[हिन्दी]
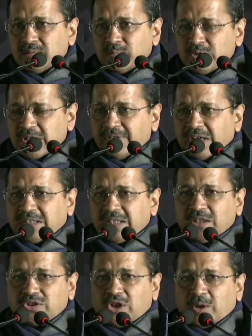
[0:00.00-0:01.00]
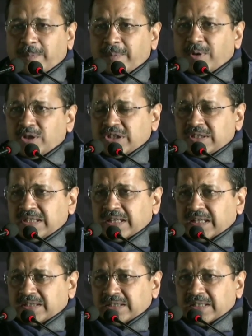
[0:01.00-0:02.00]
मुझे व्यक्तिगत तौर पे बहुत चिंता
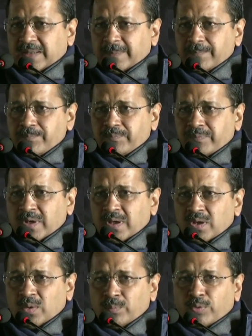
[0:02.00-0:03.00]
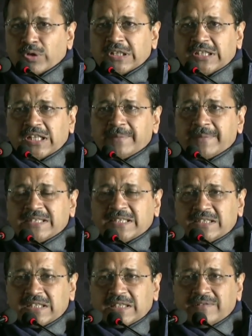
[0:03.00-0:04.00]
रहती है पूरी दिल्ली में
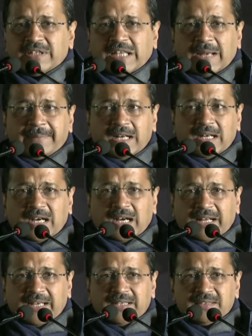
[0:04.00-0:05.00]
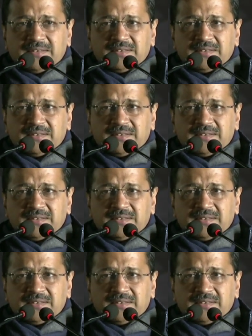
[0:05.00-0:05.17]
सीसीटीवी कैमरे लगा रहे हैं